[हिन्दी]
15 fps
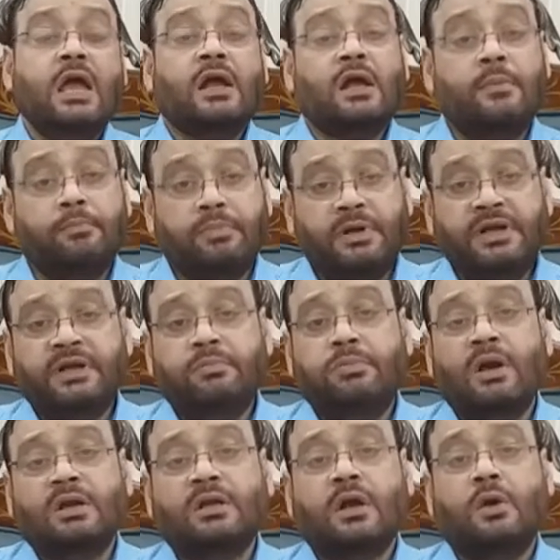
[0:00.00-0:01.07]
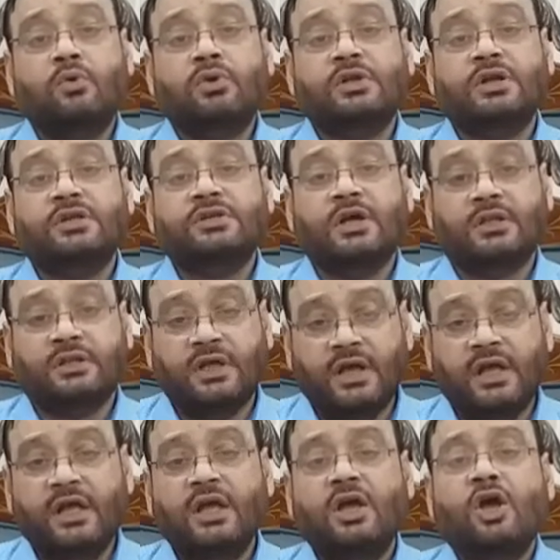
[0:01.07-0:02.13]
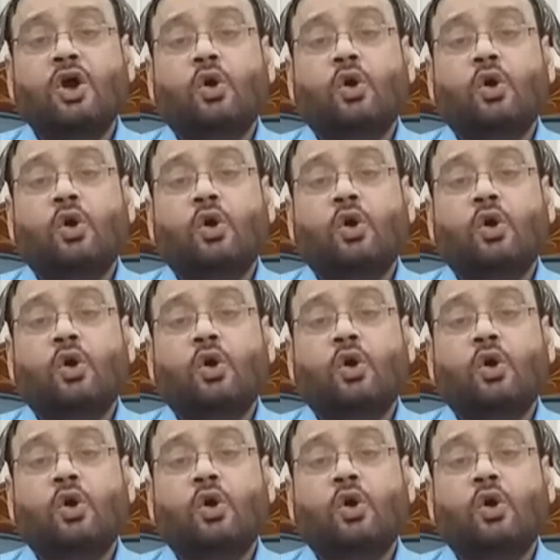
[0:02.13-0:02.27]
कंप्लीट ब्लड काउंट किया जाता है